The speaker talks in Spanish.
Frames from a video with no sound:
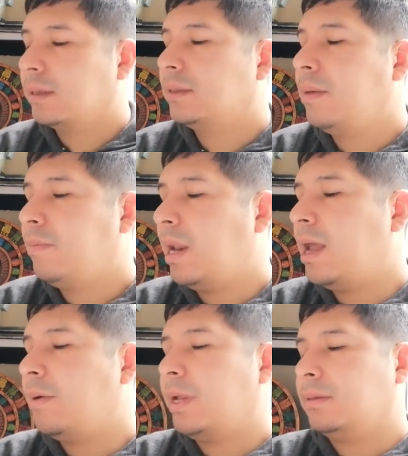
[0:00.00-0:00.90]
Sin
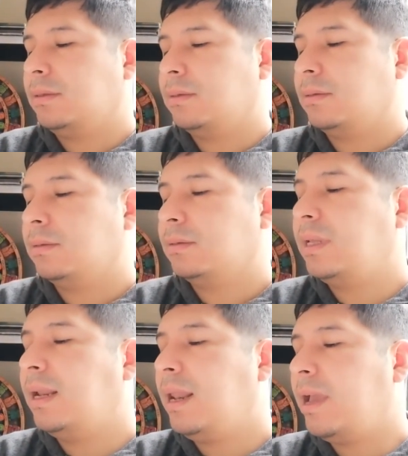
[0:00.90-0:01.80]
palabras,
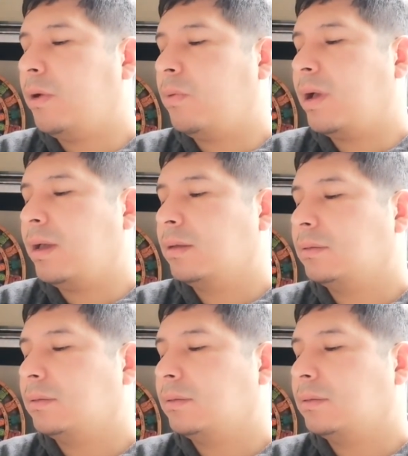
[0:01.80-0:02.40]
sin lengua,